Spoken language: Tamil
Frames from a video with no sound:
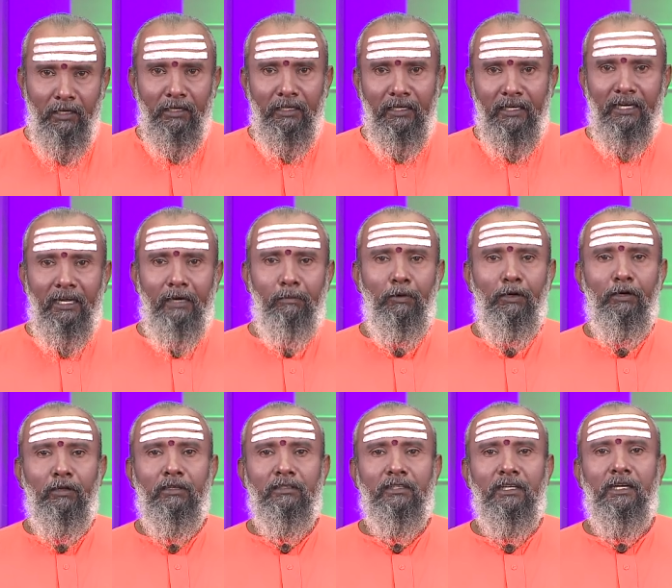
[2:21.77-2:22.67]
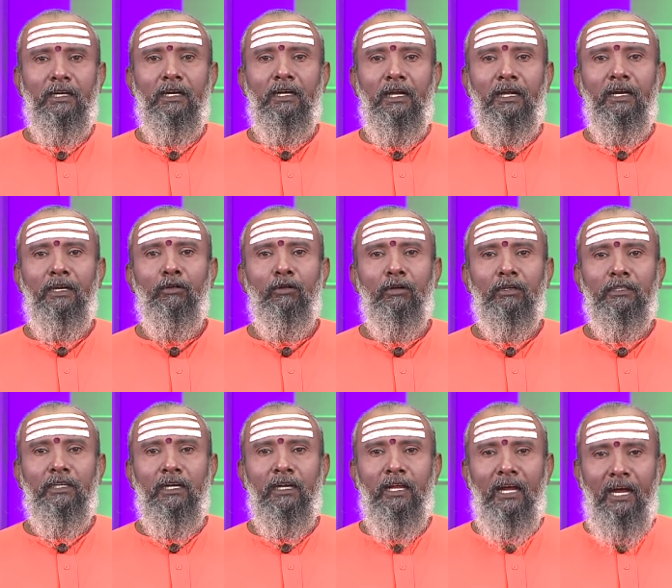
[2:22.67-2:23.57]
என்ன பண்ணுவோம் சர்க்கரை ஐநூறு
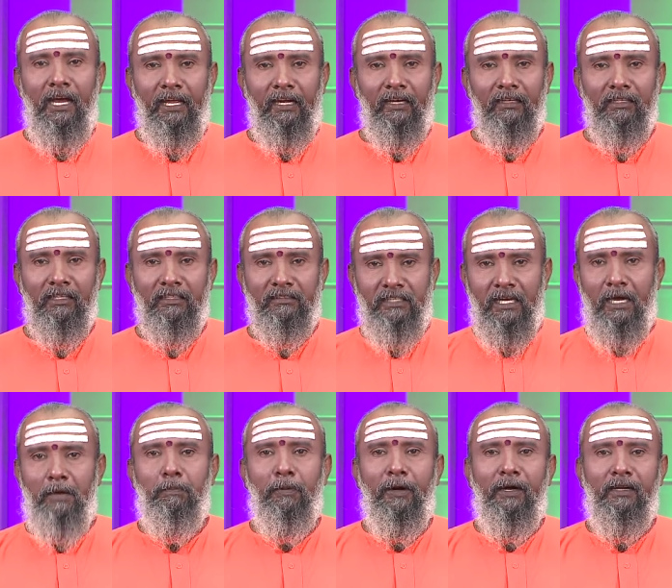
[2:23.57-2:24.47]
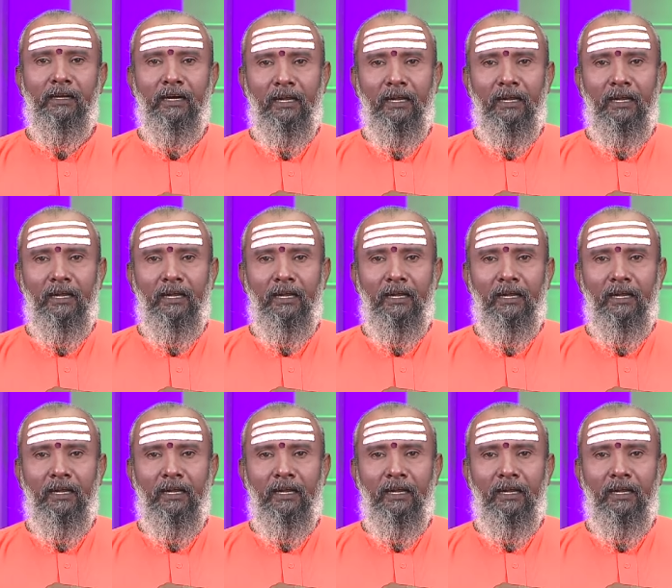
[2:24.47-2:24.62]
இருந்தானா ஆயிரம் தானே சாப்பாடு